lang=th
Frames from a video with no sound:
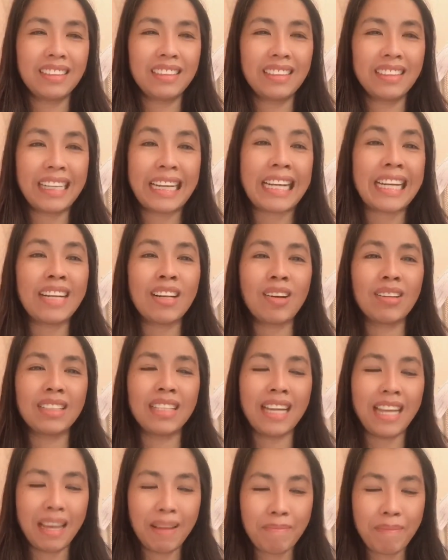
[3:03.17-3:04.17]
กลิ่นของ
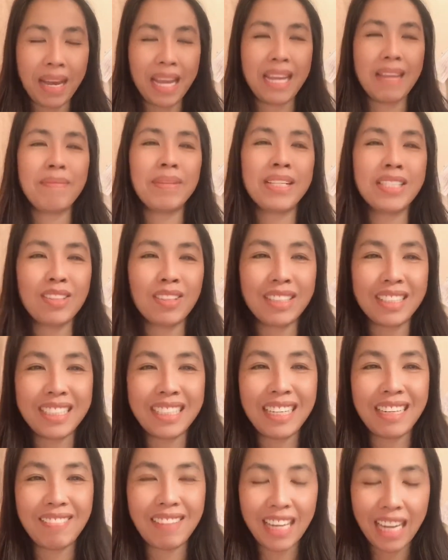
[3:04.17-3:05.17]
ทะเลไปให้มันสด
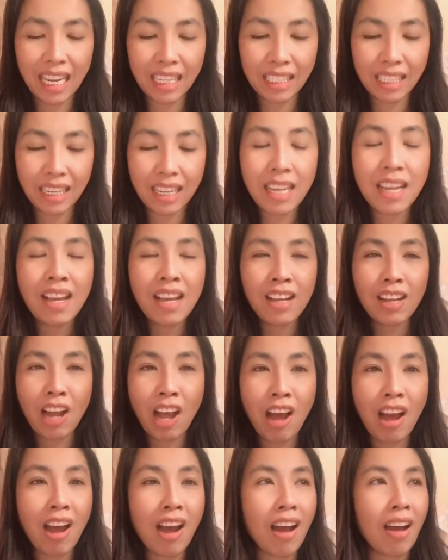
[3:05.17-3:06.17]
ชื่นว่างั้นเถอะ
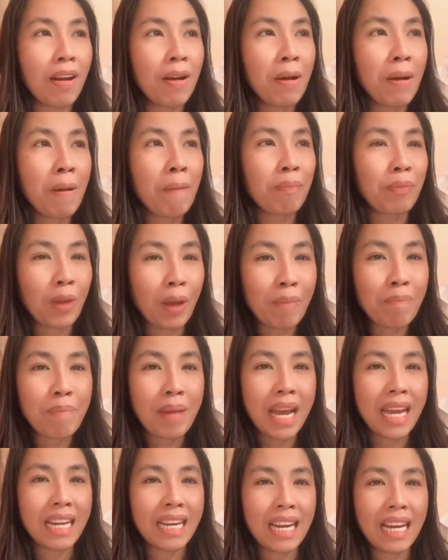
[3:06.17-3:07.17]
ก็ตอน
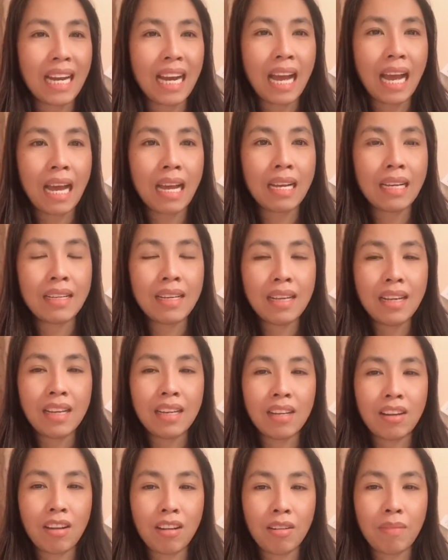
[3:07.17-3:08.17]
ไปนะคะ
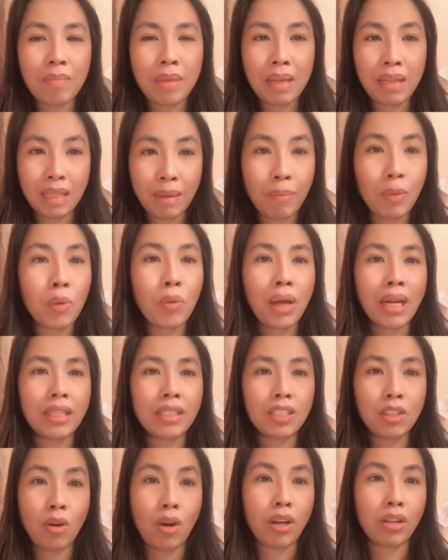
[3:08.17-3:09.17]
ก็มีตำรวจ
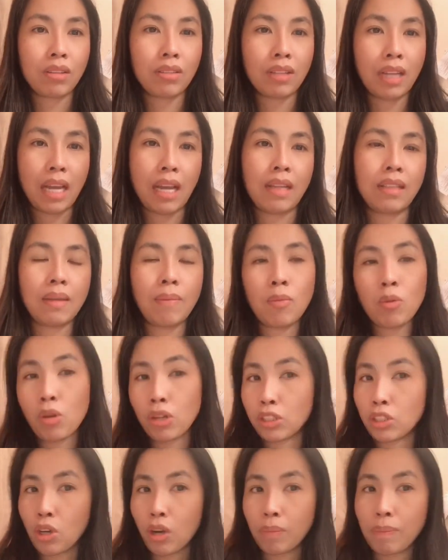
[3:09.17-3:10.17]
จอดนะตำรว
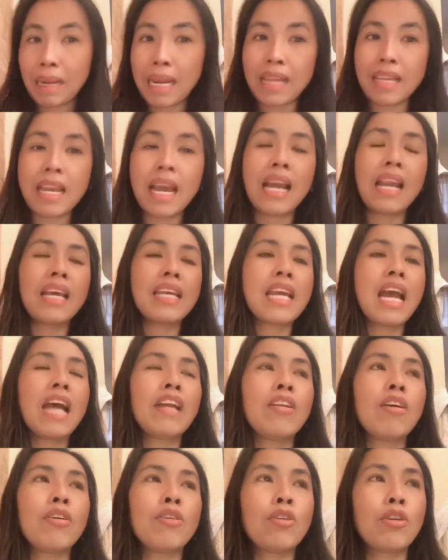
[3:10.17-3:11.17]
จจอดเป็นระยะระยะ
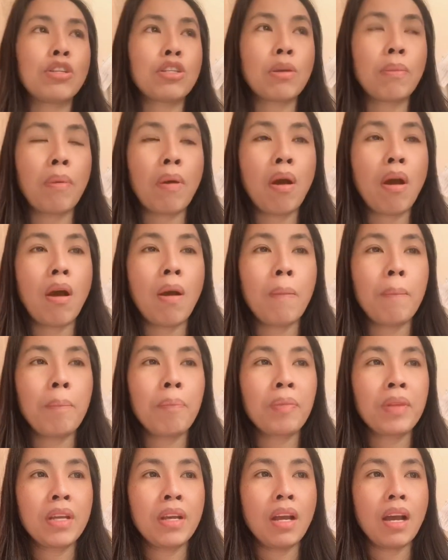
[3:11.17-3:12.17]
เนาะโดยเฉพาะ
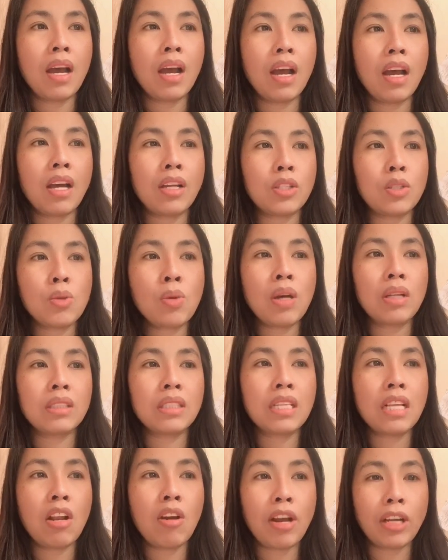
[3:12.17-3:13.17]
ช่วง
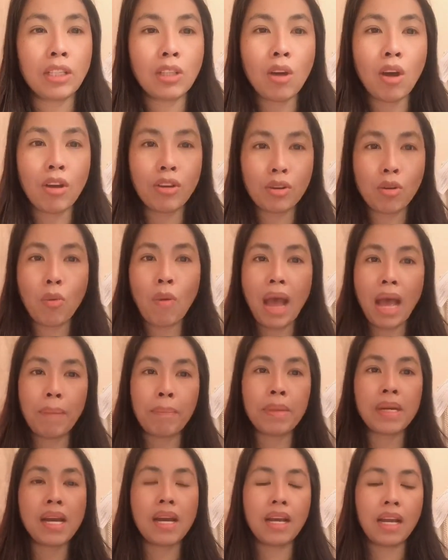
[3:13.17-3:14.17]
ที่ลอยต่อระหว่าง
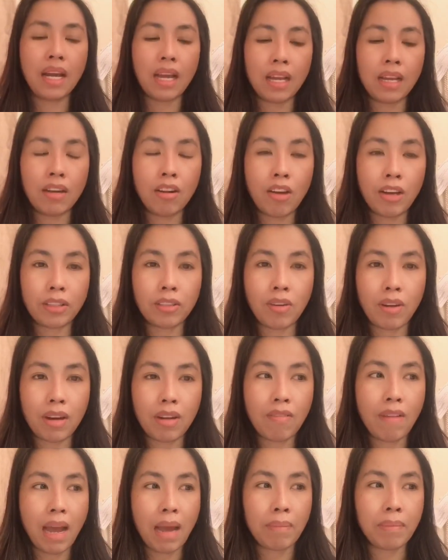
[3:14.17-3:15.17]
เมืองค่ะลอยต่อ
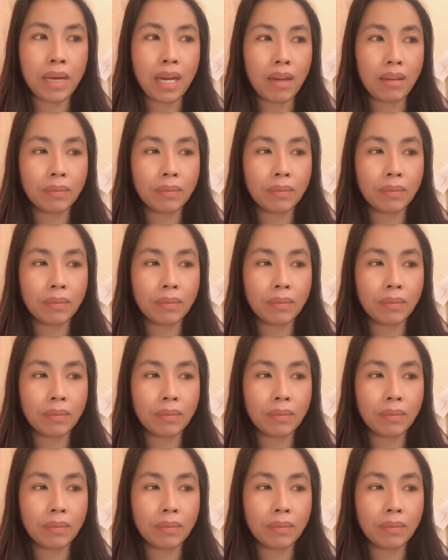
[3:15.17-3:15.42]
ระหว่างเมือง